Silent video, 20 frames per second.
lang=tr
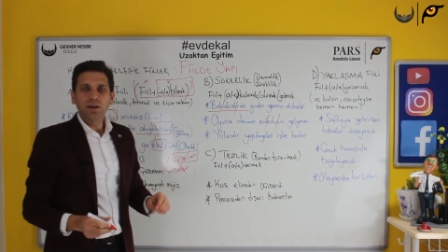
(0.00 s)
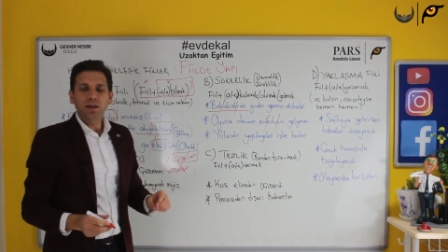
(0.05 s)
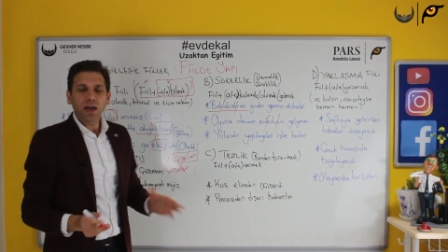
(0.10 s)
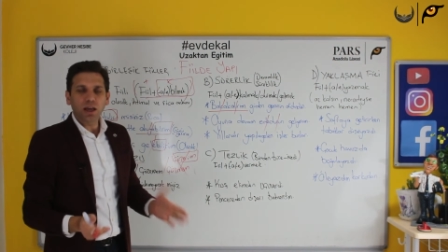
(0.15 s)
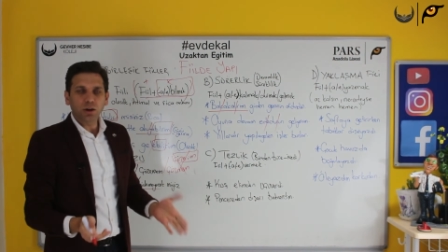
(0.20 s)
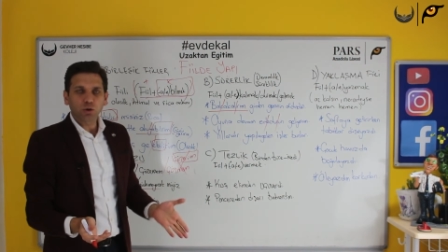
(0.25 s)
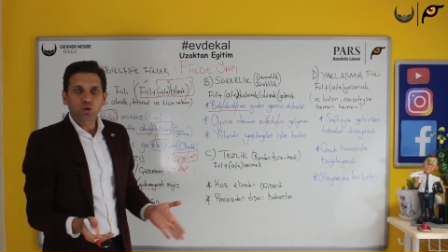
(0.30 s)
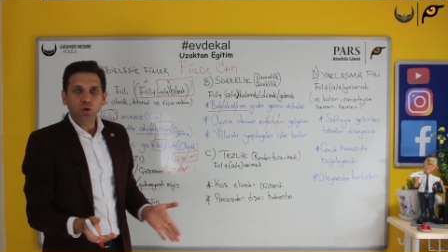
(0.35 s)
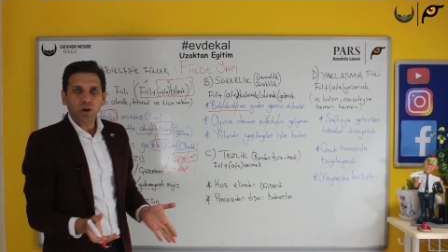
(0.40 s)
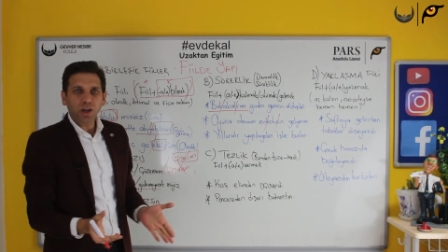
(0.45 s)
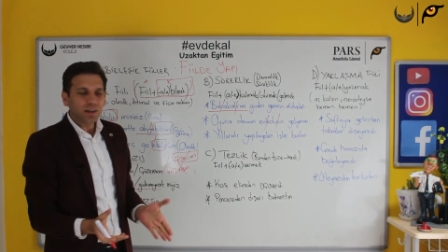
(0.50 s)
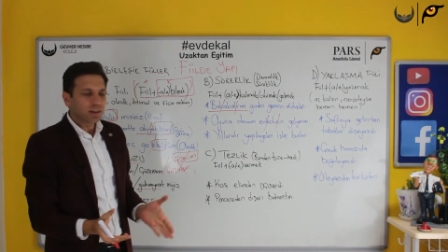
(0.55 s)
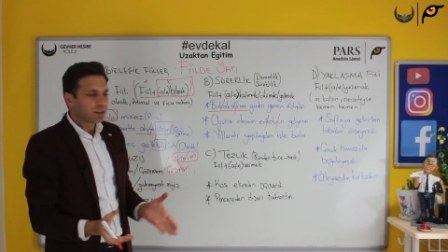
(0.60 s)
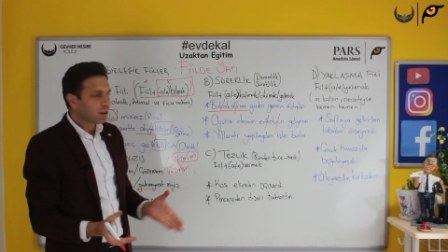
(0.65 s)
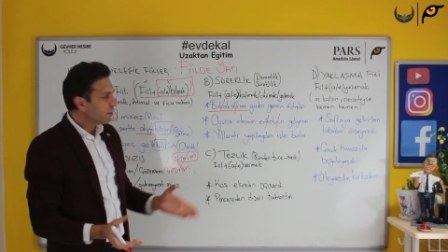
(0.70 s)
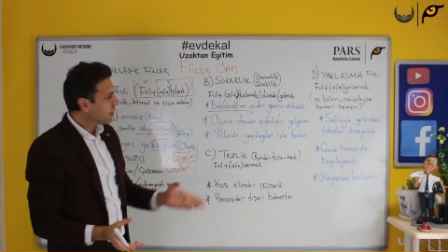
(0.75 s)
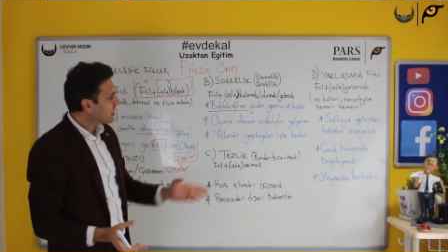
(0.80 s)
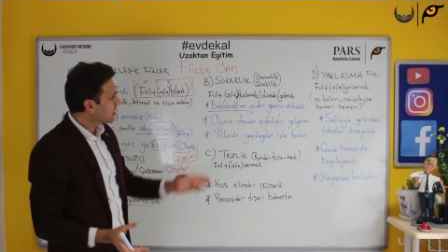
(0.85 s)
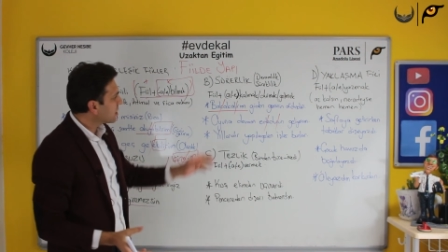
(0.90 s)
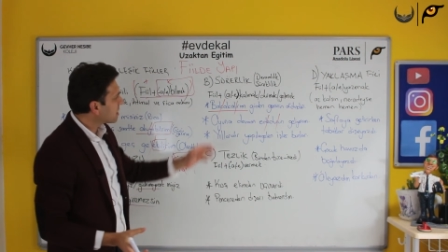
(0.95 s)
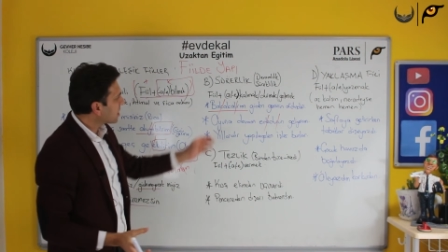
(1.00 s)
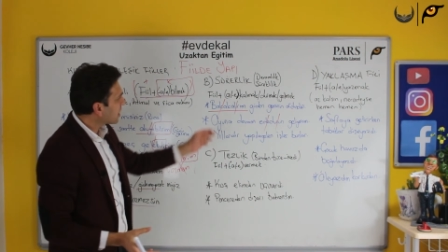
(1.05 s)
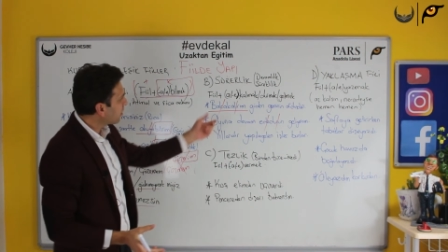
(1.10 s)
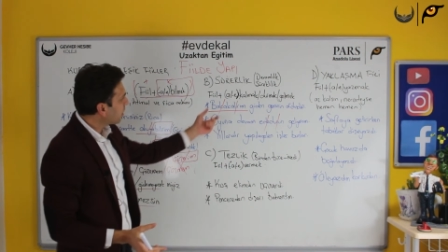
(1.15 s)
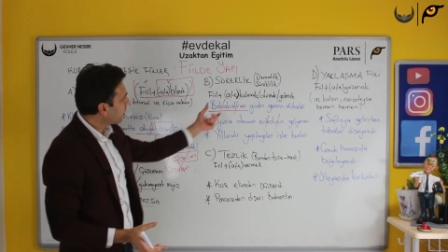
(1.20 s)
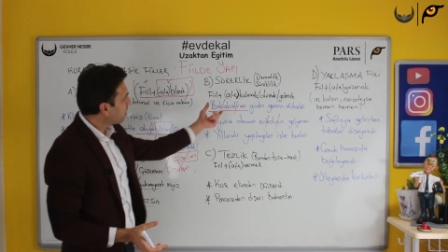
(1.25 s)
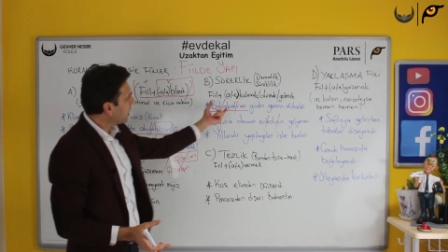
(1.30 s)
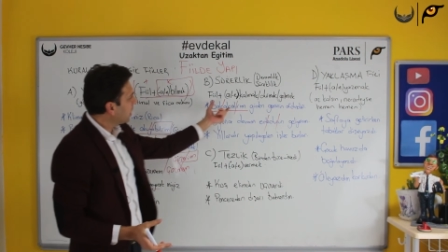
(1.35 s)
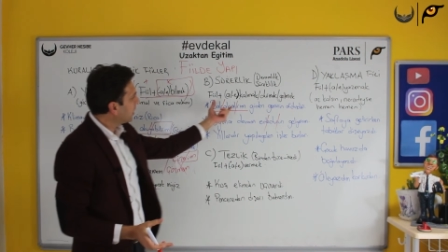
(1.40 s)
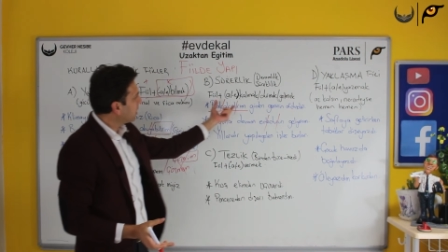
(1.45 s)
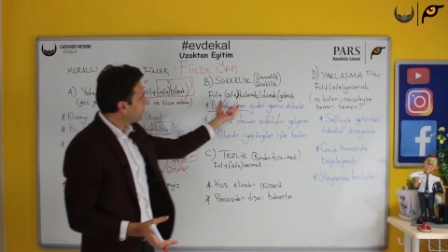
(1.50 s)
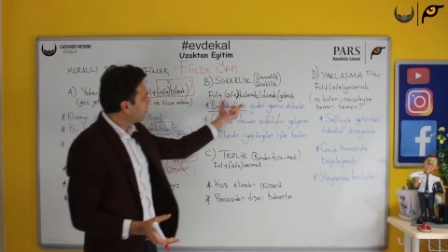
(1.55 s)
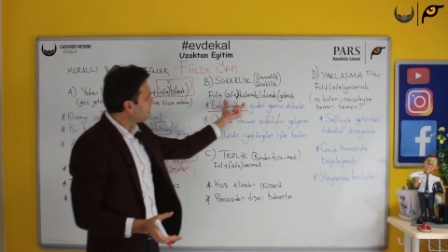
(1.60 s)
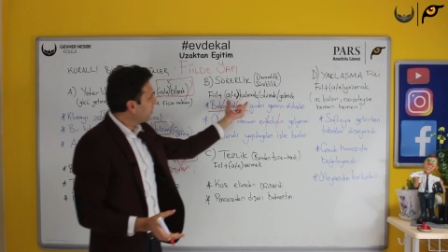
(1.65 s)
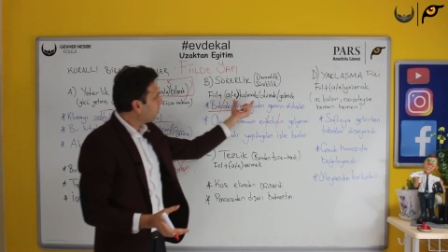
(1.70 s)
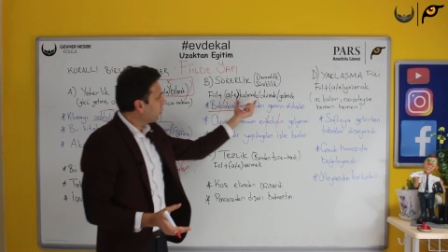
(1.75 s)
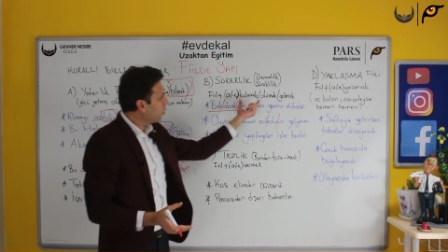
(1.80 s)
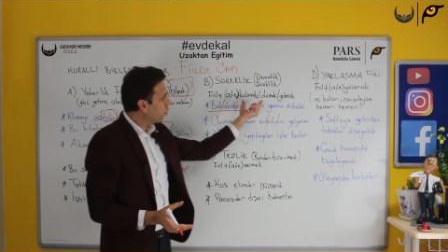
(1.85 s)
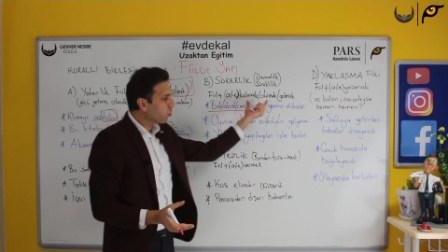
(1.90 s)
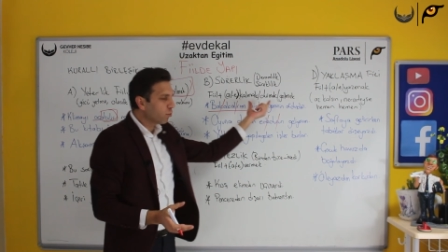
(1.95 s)
Yani kurallı demesinin sebebi neydi?
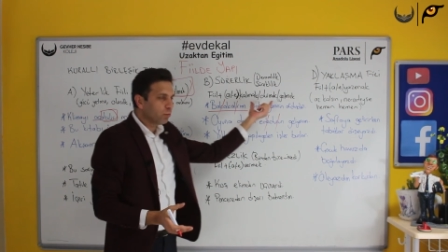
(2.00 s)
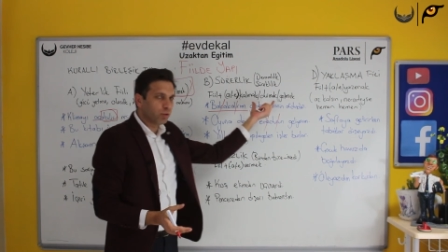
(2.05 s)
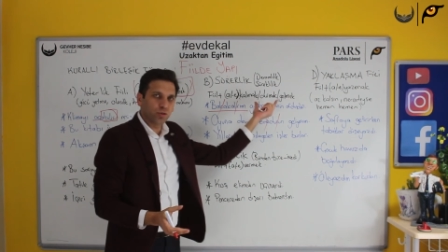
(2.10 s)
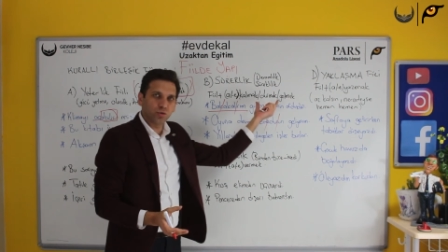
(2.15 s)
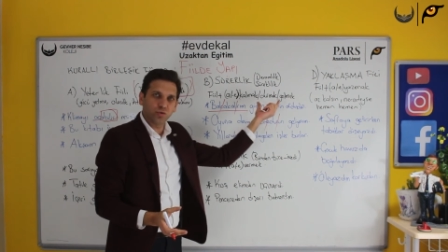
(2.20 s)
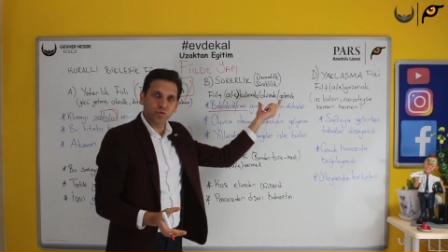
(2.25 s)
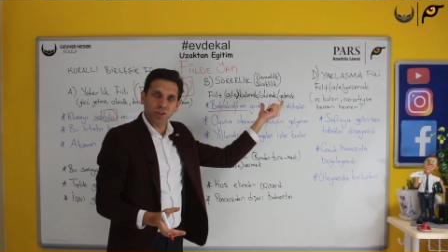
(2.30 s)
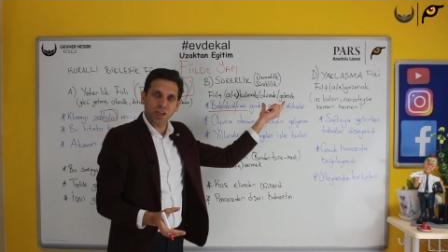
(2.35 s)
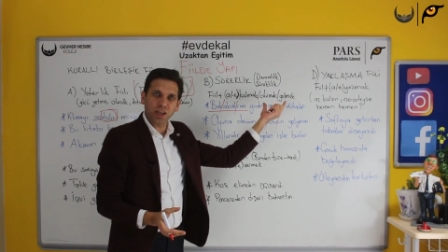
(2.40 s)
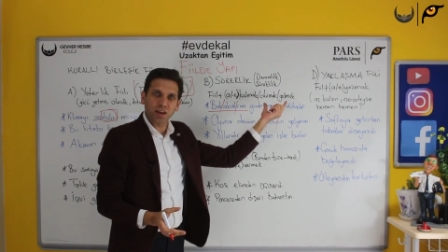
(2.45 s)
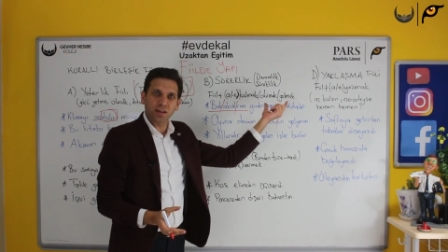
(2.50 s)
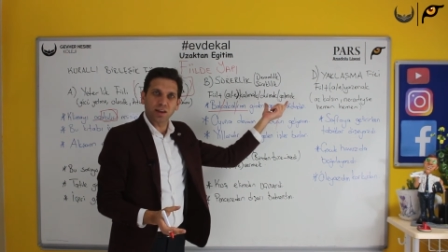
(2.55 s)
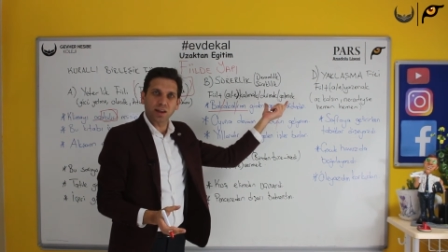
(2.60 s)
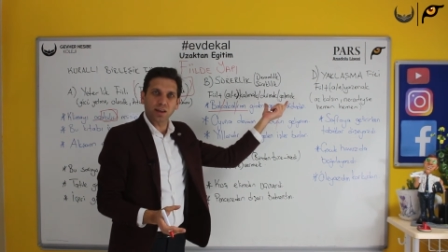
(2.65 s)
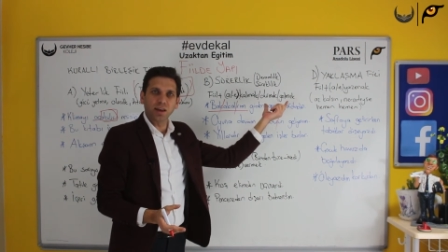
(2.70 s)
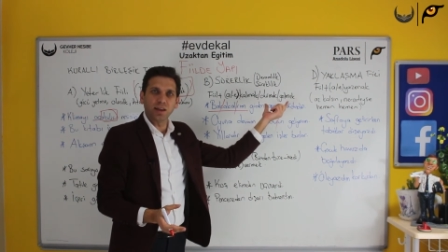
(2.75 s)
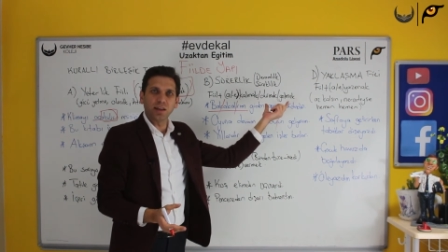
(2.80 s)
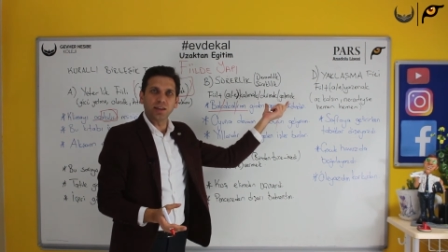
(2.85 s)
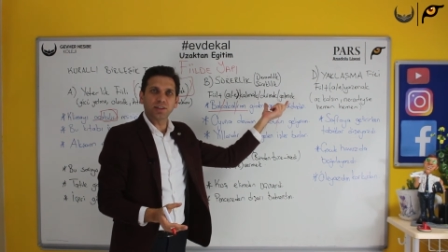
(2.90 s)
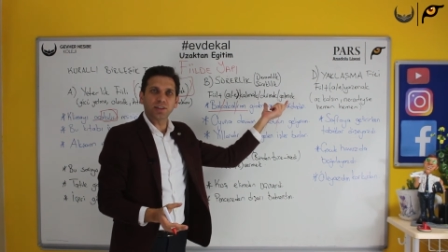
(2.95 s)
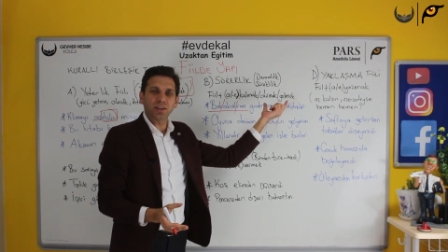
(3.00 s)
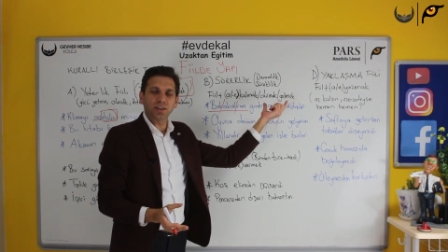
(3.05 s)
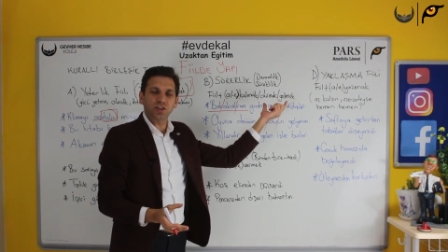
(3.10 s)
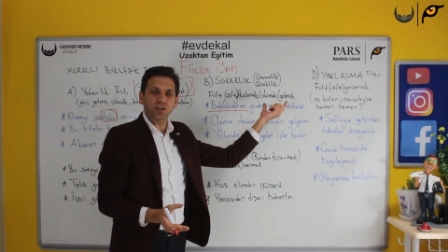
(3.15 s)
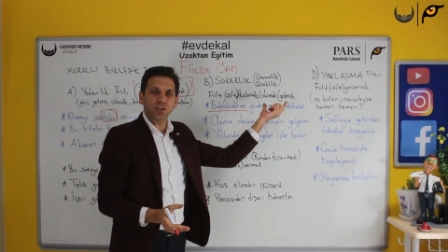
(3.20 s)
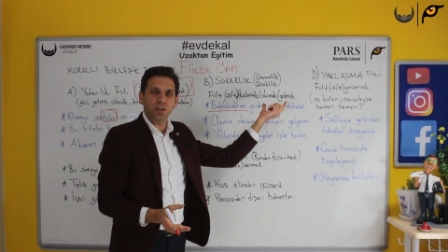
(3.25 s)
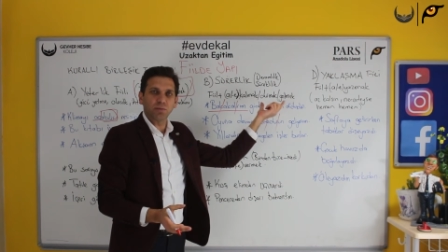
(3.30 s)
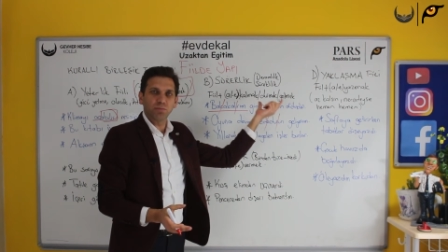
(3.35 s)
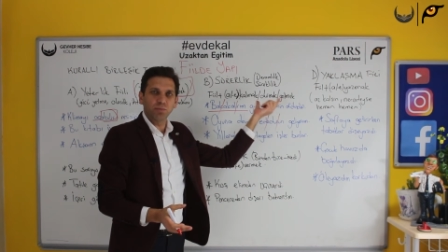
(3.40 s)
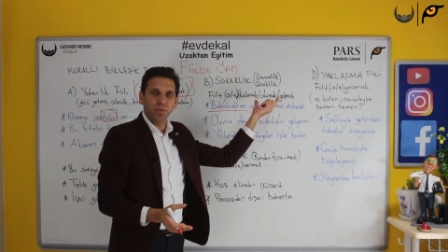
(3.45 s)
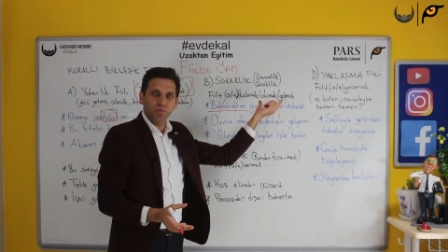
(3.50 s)
Bir formül üzerine gelecek işte.